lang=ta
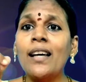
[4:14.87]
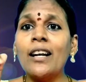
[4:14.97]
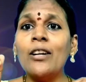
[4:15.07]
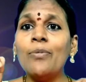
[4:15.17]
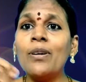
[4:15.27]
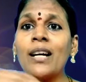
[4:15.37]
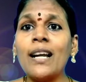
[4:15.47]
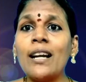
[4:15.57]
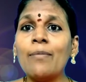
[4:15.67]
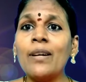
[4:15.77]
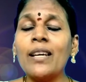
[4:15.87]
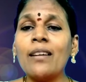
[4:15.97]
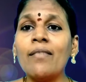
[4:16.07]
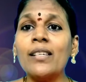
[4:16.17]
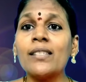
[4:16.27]
ரெண்டு பேரும் கல்யாணம்
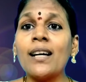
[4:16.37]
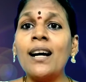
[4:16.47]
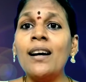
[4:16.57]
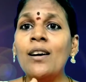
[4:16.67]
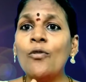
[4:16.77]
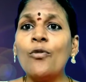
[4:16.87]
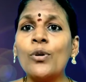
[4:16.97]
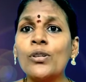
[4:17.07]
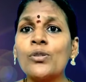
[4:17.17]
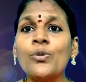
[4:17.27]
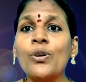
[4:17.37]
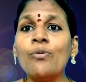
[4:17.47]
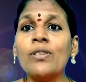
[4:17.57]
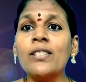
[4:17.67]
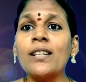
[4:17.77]
பண்ணிக்கிற வயசு தான் ஃபோட்டோ ஸ்டுடியோ
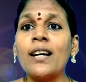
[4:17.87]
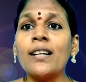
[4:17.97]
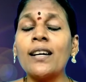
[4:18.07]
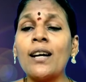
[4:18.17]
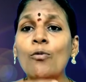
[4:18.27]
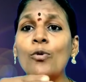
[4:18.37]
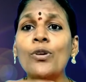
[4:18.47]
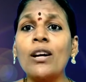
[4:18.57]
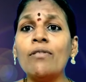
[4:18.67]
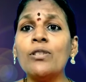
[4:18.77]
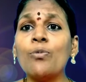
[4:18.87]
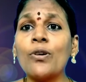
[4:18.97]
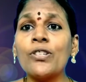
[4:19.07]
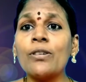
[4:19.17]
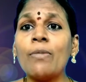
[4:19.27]
வச்சிருக்காருங்கிற ஒழுங்காக வச்சு
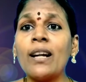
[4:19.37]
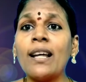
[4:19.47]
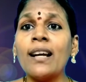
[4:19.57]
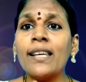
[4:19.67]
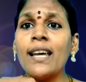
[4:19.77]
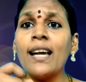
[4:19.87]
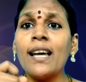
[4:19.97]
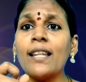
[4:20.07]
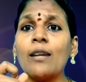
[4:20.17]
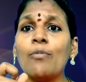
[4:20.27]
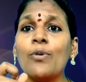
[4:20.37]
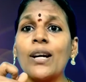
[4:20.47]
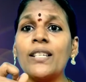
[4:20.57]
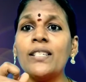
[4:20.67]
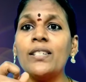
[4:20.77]
பொழைச்சிக்க மாட்டாரா ஏன் அந்த ஆளை போட்டு
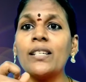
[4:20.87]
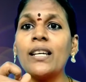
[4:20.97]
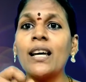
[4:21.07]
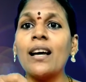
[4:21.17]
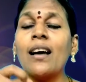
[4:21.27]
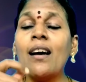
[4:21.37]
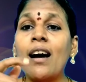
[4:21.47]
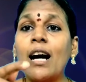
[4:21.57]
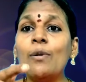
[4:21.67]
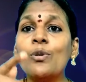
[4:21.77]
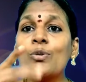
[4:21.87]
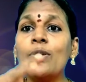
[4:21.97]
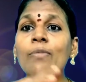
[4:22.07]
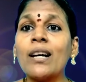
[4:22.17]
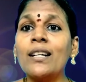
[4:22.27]
அடிச்சிட்டு இருக்கீங்க அப்படின்னு
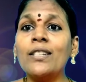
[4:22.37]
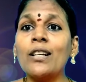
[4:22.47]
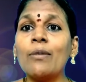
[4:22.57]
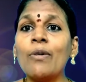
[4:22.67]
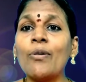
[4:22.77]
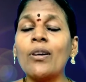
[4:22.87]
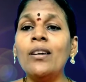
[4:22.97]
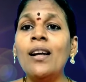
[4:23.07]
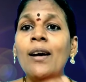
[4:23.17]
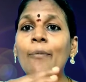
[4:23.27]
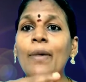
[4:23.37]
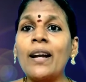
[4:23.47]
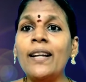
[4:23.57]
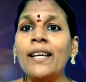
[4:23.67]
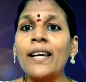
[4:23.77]
சொல்லி மக்கள் திலகம் அவர்கள்
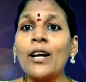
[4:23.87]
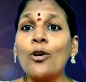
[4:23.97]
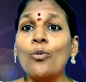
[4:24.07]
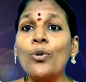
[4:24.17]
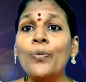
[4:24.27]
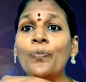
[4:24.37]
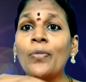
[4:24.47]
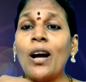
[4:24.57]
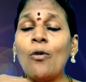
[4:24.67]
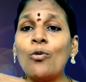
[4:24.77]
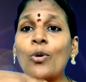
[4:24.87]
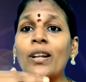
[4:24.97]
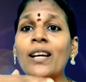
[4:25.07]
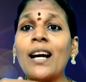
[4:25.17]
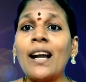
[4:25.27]
மிரட்டி கேட்கவும் அவர்
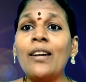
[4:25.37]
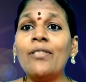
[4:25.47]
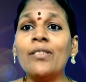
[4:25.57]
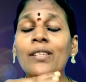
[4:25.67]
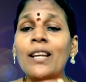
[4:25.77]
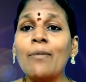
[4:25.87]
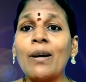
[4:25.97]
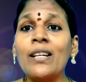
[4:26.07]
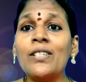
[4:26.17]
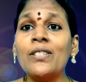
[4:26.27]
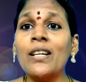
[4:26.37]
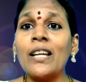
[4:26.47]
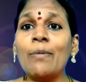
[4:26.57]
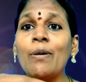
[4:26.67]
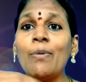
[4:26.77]
உடனே காலில் விழுந்துட்டு என்னை மன்னிச்சிடுங்க
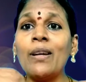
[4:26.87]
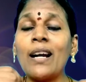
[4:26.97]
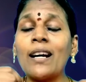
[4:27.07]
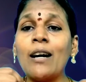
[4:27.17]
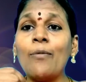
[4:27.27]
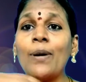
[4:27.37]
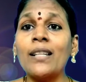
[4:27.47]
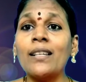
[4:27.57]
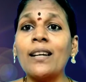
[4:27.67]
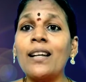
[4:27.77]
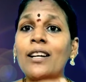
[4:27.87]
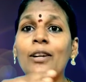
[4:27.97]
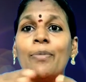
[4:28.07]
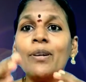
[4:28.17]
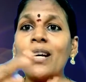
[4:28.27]
இனிமேல் அப்படி நடக்காமல் பார்த்துக்கிறேன்
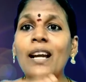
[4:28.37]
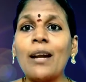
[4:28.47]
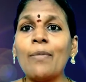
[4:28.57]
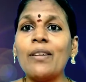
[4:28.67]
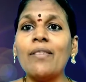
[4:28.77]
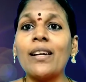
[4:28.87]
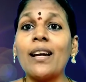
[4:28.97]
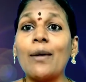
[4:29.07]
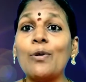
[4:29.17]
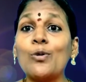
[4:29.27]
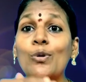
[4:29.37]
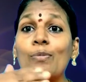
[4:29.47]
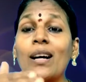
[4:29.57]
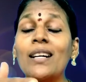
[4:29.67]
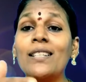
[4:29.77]
ரெண்டு பேரும் கல்யாணம் பண்ணி வைக்கிறேன் அப்படின்னு சொல்லி
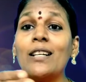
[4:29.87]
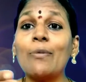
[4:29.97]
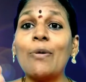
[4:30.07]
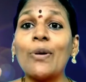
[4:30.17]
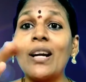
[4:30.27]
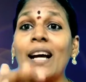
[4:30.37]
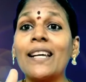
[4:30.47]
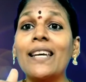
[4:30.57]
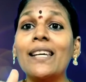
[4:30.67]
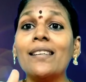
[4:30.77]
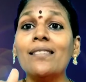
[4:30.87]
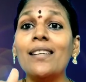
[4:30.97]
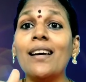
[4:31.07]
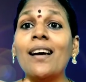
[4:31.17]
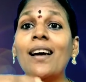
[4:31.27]
மக்கள் திலகம் அவர்கள் அங்கேயே
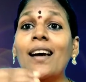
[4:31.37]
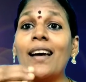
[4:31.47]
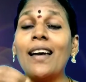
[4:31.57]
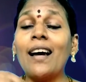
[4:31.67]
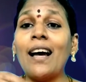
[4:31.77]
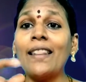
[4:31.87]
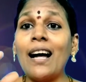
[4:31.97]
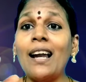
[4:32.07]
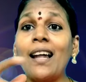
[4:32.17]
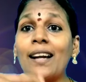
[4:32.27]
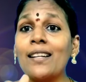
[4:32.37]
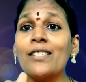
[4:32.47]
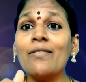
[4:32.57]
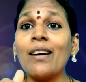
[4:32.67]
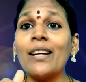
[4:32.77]
இருந்து அந்த ஆள்
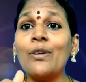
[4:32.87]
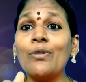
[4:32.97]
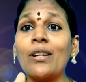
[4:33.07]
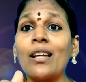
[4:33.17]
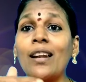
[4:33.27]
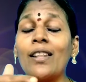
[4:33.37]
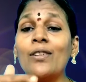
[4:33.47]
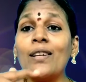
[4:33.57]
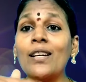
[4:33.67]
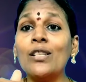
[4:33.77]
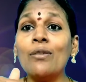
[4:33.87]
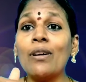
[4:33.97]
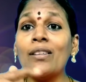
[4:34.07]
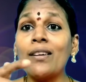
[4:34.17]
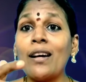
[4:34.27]
அட்ரஸையும் வாங்கிட்டு வந்துடுறாரு அதாவது நடுத்தர
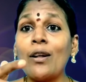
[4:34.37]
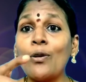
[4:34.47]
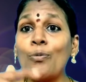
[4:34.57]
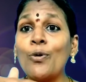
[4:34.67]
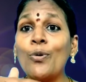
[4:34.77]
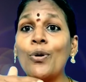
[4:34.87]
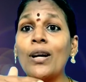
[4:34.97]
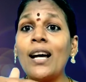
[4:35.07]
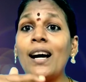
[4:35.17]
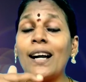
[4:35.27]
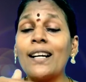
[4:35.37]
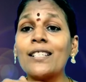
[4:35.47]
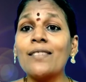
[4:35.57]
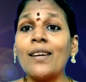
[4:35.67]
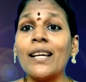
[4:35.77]
வயதுக்கார அந்த பொண்ணோட
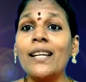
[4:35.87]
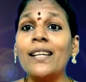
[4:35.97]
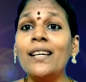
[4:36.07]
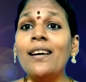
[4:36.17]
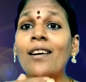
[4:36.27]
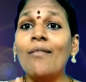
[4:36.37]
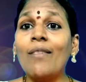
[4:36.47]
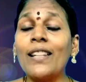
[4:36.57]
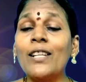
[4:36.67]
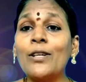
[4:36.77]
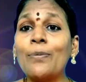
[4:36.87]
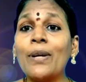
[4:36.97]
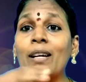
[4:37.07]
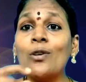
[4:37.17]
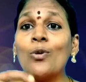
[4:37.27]
அட்ரஸை வாங்கிட்டு வந்ததுக்கு
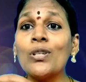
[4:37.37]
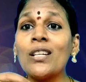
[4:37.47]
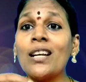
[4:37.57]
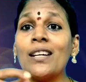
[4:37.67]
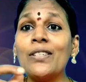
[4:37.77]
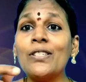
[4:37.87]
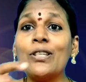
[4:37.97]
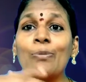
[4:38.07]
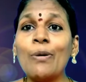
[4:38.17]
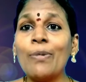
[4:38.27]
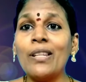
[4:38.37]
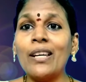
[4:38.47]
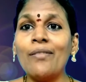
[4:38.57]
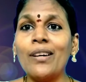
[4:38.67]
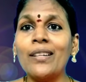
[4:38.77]
பிறகு கொஞ்ச நாள் கழிச்சு திருமண
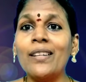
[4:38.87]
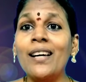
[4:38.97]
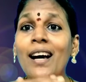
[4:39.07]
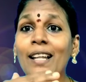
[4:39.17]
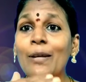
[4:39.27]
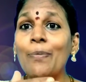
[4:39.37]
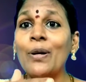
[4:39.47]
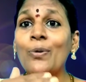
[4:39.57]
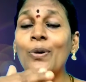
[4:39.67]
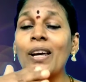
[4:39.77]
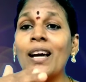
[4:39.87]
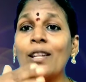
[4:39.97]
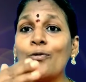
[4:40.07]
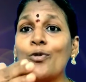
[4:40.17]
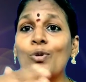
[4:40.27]
பத்திரிக்கை வருது அந்த பெண் பெண்ணுடைய
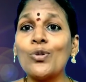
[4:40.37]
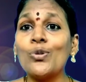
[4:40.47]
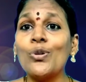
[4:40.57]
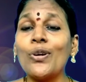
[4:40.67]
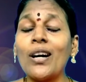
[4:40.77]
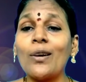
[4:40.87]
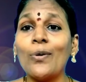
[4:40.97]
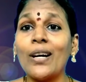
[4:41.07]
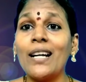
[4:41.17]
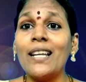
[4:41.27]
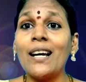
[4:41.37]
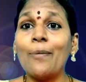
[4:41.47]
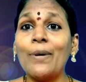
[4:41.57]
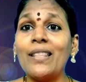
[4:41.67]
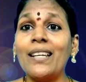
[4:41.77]
அந்த ஃபோட்டோ ஸ்டுடியோக்காரரோட கல்யாண
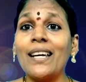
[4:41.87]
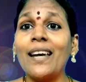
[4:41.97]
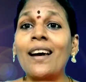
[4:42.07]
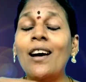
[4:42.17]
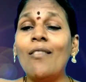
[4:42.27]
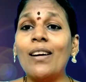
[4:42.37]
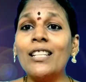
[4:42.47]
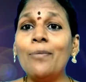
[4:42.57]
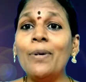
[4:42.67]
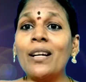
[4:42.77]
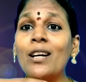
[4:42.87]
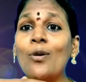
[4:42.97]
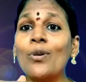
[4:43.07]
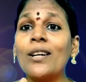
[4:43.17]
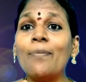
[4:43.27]
பத்திரிகை வந்த பிறகு
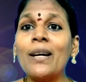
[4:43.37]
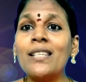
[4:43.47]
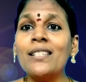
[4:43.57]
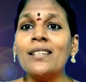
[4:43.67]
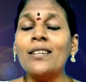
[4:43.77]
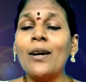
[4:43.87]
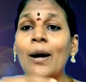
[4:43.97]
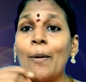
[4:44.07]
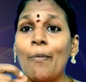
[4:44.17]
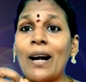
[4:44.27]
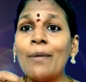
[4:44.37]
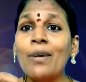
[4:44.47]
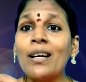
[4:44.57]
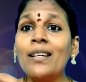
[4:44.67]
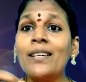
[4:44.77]
அவங்களுக்கு பரிசுகள்
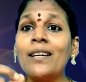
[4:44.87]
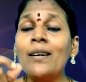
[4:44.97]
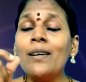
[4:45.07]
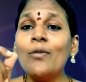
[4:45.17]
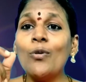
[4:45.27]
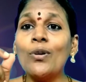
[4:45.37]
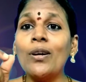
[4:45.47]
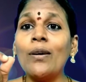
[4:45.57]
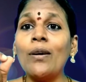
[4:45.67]
மணமகளுக்கு ஒரு